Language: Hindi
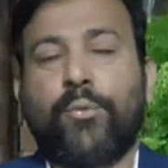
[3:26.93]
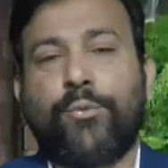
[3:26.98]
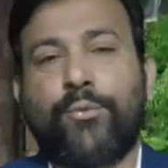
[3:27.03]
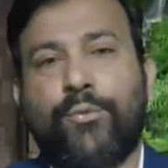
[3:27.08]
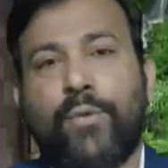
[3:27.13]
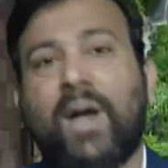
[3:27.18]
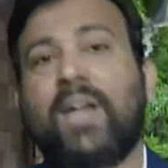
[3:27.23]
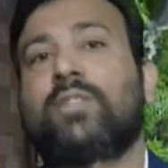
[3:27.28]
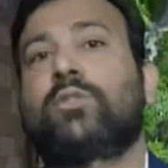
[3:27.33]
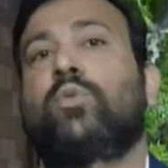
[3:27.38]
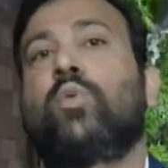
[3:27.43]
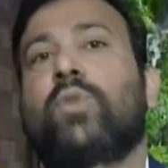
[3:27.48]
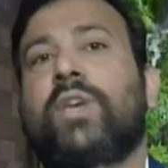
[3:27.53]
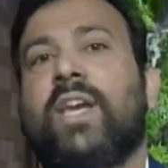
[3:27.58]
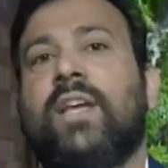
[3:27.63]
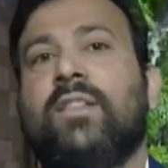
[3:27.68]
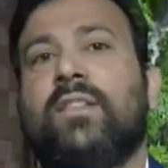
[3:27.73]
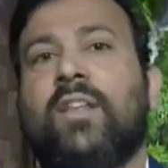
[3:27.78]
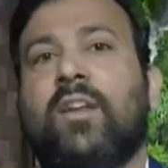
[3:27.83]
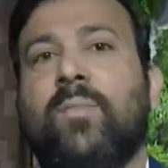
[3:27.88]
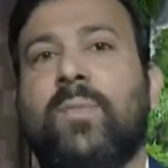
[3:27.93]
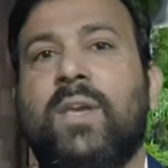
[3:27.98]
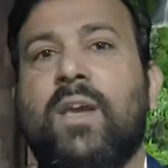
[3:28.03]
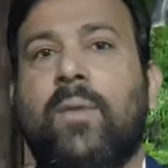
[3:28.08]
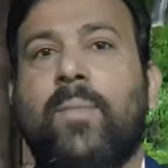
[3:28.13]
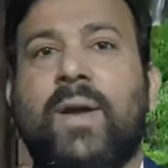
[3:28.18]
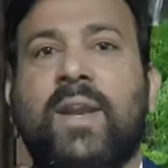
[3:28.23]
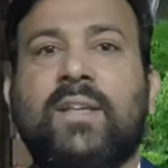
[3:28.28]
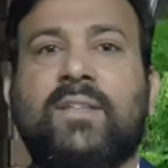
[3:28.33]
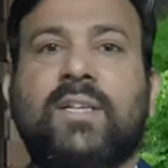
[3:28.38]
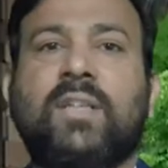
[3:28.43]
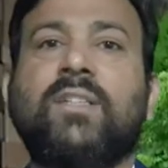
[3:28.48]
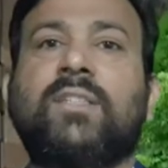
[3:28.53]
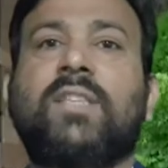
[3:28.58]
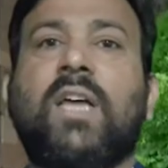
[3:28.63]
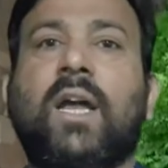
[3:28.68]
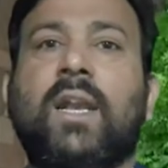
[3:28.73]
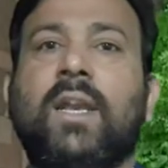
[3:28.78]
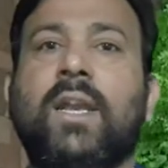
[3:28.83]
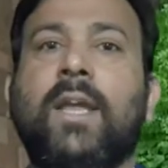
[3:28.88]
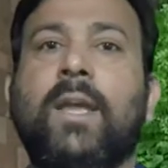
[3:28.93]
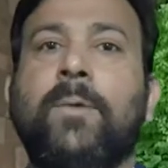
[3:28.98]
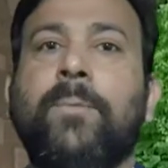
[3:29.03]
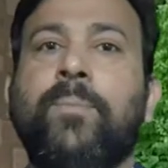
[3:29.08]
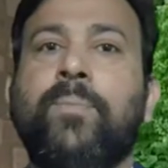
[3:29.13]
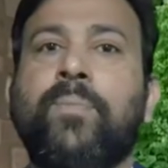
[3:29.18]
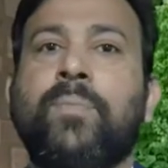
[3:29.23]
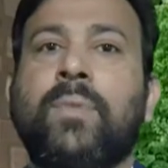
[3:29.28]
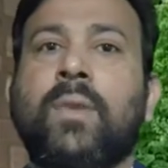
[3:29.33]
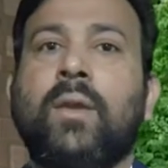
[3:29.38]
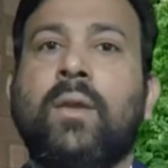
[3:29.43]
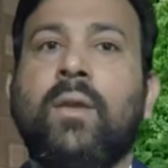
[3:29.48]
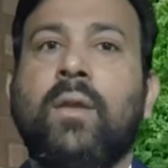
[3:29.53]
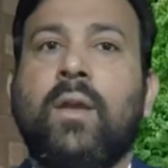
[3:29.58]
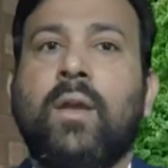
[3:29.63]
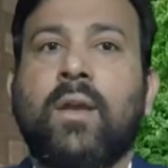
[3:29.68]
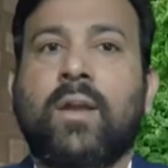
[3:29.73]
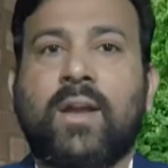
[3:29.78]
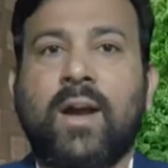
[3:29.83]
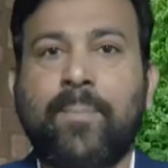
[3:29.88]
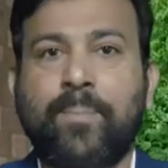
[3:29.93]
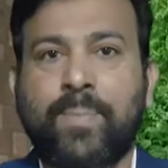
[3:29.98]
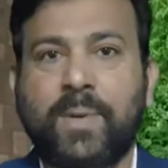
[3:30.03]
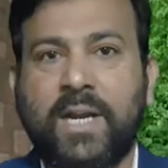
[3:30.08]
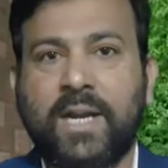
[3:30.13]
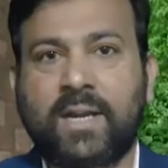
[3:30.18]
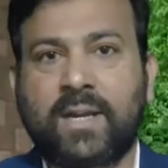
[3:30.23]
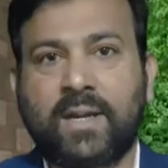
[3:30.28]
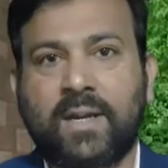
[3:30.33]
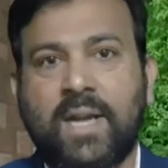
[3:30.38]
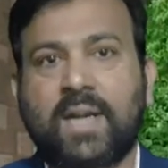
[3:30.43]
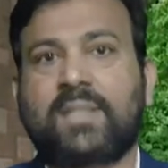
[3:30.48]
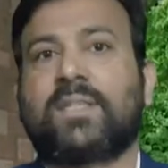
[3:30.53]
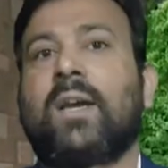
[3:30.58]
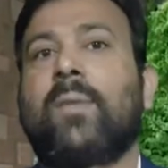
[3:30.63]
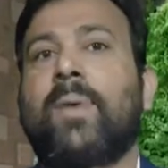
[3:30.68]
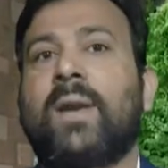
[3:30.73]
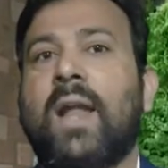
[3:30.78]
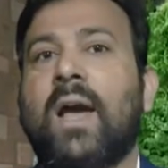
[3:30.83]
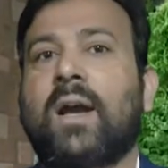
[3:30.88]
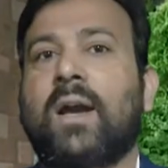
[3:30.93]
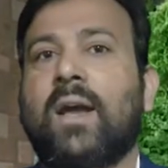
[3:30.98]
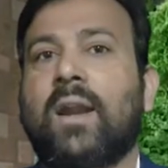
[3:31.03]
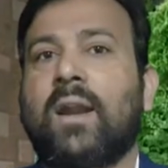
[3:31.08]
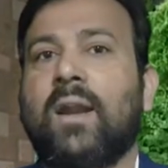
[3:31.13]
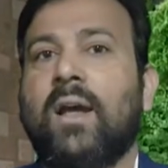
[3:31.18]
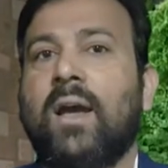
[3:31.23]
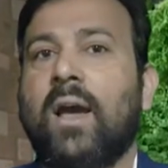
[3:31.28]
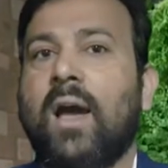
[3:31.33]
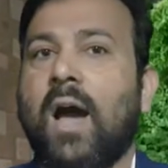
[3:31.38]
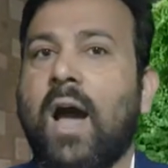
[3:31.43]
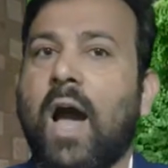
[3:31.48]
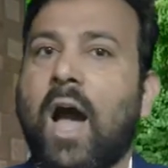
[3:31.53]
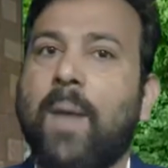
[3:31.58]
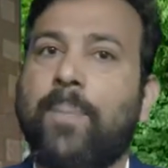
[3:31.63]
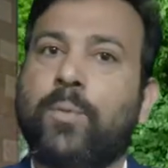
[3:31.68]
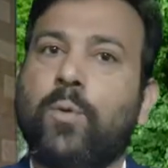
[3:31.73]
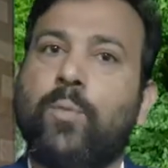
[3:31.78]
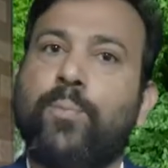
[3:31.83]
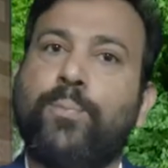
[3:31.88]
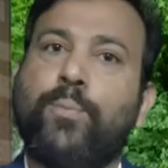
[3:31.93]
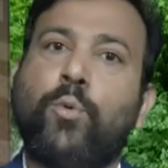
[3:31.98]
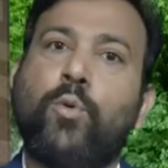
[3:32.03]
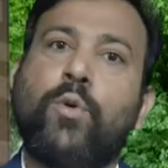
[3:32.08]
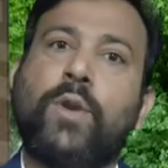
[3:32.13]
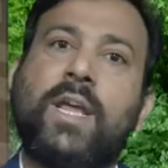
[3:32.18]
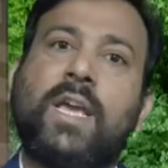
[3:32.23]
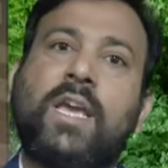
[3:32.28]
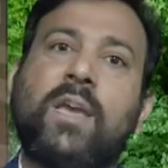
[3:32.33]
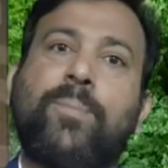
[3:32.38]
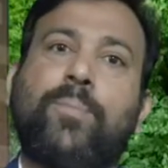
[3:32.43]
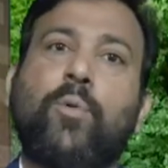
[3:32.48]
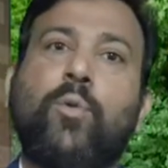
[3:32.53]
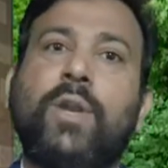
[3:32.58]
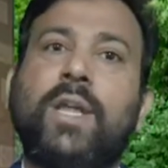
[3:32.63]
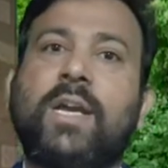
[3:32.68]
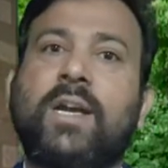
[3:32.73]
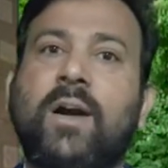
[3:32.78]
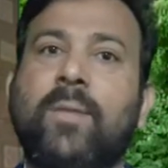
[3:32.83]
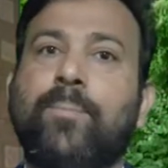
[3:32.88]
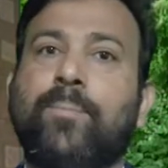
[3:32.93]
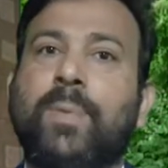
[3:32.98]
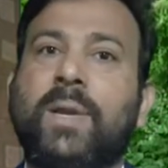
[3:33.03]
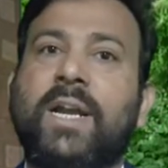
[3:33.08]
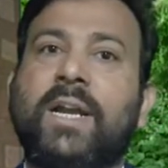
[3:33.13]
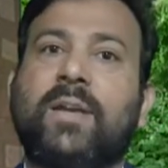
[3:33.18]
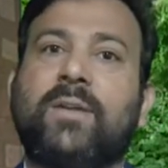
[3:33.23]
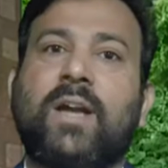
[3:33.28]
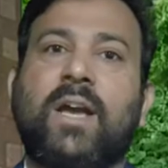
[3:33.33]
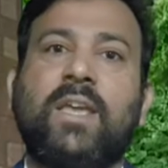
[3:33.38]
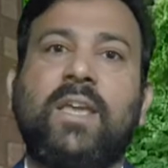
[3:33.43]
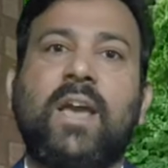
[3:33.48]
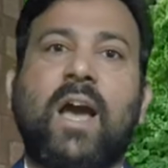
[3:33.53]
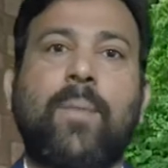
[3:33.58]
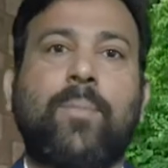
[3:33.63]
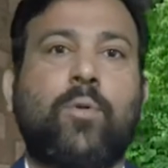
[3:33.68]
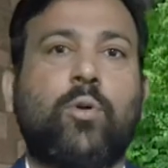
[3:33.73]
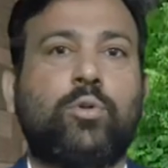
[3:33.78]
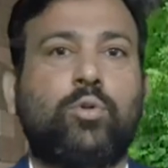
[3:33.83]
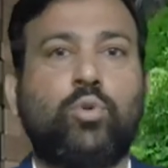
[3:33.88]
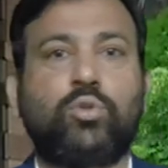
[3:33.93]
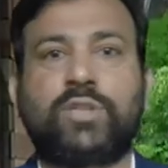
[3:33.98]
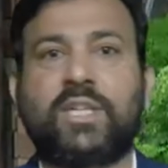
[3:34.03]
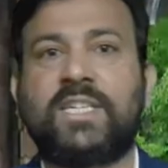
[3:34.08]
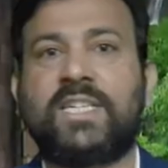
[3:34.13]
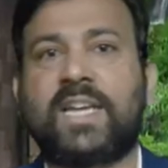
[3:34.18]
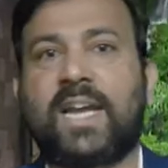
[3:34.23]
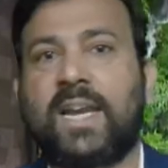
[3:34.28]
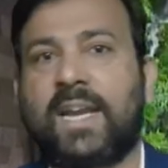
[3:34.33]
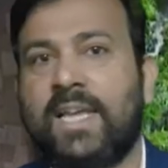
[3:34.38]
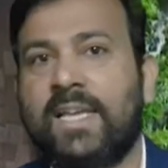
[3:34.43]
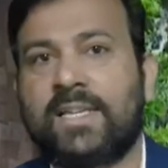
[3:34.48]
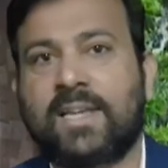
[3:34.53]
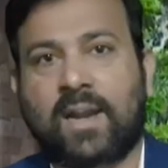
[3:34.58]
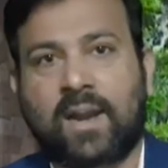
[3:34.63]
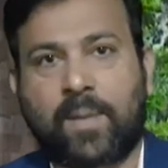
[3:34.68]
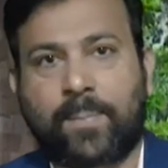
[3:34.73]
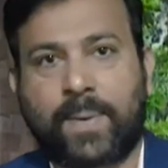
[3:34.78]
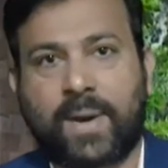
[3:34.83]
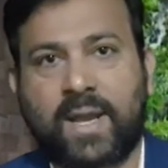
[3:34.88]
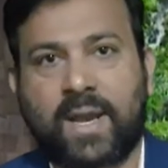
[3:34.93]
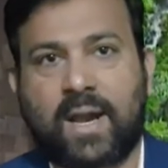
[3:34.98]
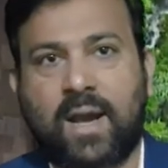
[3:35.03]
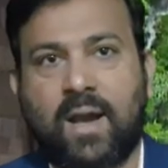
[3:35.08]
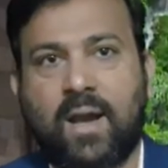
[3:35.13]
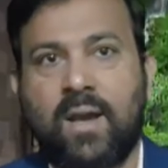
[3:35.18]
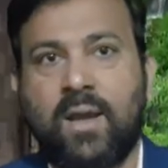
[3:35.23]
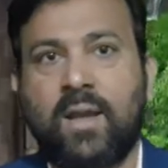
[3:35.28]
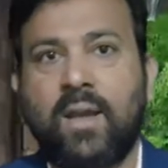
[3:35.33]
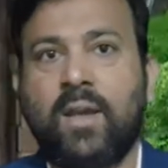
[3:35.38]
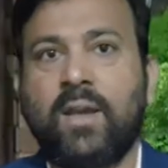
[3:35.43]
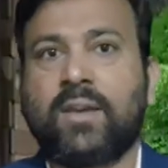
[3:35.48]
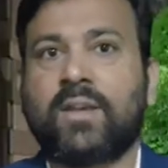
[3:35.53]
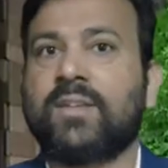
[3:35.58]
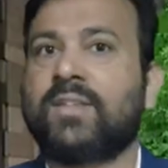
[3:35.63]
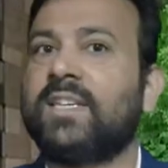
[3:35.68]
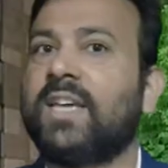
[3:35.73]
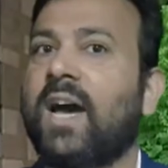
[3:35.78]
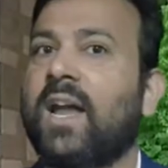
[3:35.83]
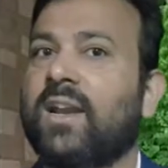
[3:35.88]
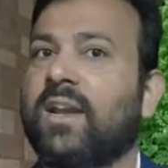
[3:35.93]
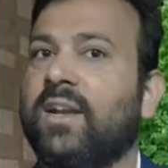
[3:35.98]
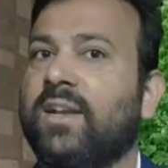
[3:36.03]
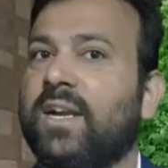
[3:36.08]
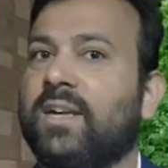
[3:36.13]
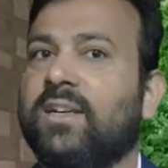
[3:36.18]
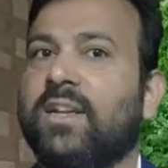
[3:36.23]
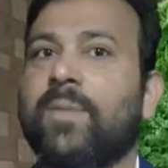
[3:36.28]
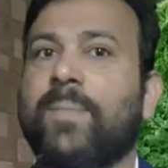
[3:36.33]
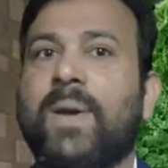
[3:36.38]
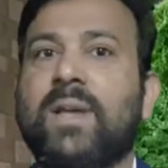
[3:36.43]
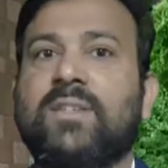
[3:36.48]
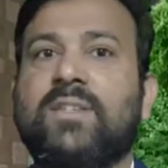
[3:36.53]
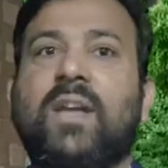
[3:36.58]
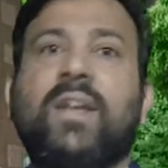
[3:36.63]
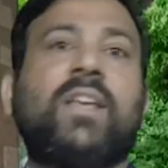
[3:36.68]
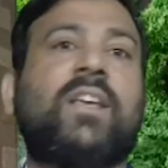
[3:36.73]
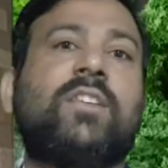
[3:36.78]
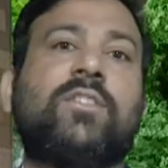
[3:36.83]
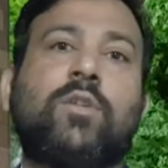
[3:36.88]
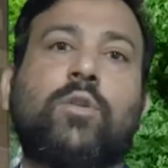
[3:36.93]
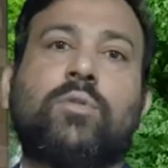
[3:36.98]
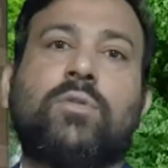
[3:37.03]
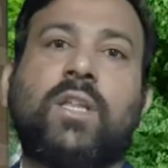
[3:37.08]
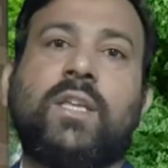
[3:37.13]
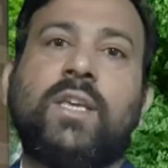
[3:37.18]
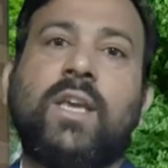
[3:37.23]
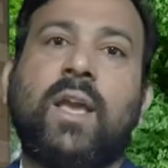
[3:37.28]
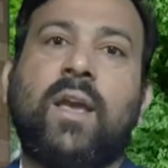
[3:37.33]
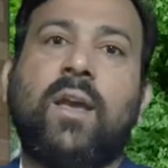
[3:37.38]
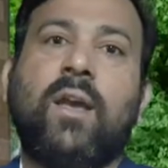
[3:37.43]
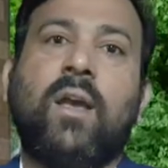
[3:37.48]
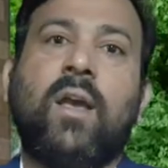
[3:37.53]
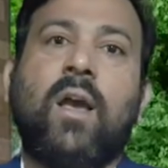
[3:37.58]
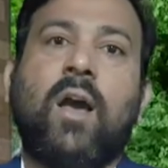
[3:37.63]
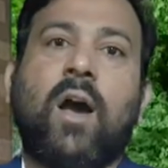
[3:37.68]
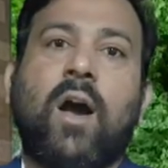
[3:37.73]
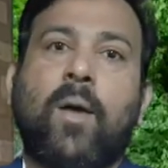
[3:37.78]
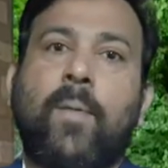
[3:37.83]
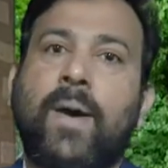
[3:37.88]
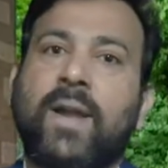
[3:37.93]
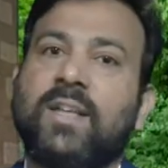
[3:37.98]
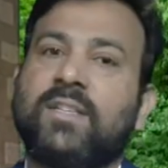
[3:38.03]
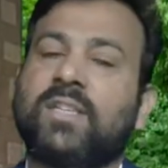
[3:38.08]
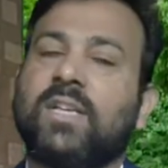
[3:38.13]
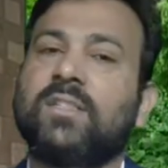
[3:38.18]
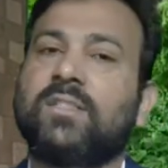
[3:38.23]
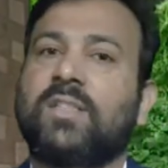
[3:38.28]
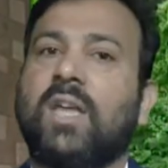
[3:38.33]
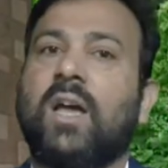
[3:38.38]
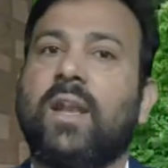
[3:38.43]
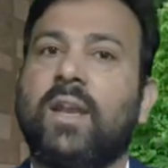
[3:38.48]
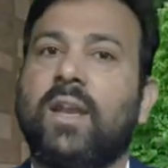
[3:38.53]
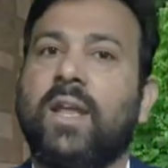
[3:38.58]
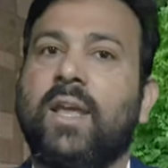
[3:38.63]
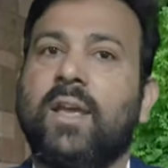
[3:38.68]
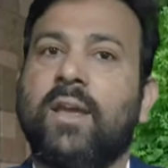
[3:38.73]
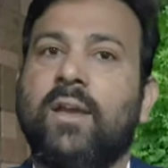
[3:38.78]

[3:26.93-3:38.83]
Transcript: वास्तु के अंदर भी हमारे संस्थान ने कंप्लीट नक्शा बनाकर आपको पूरी की पूरी कंप्लीट कहीं आपको दूसरी जगह नहीं जाना पड़ेगा किसी आर्किटेक्ट के पास जाने की ज़रूरत नहीं है हमारे संस्थान ने